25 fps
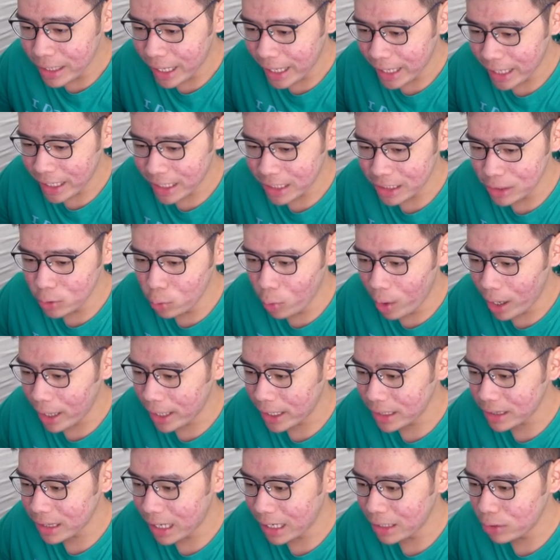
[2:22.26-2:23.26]
Day kedua
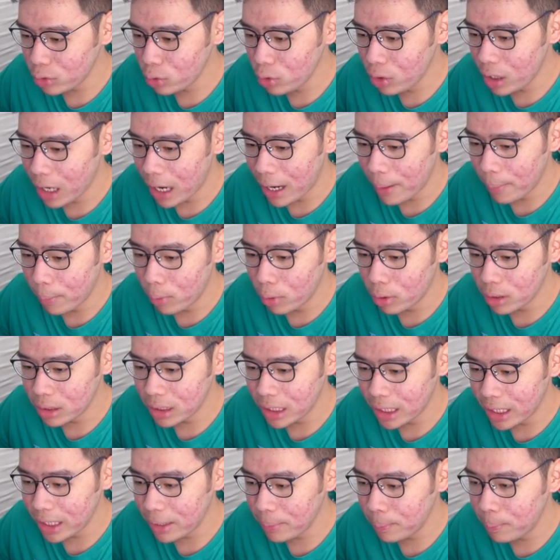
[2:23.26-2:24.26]
kita itu nggak
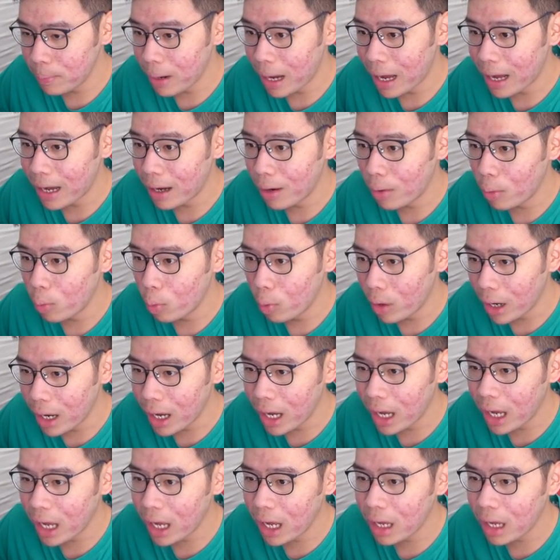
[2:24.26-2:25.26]
boleh bawa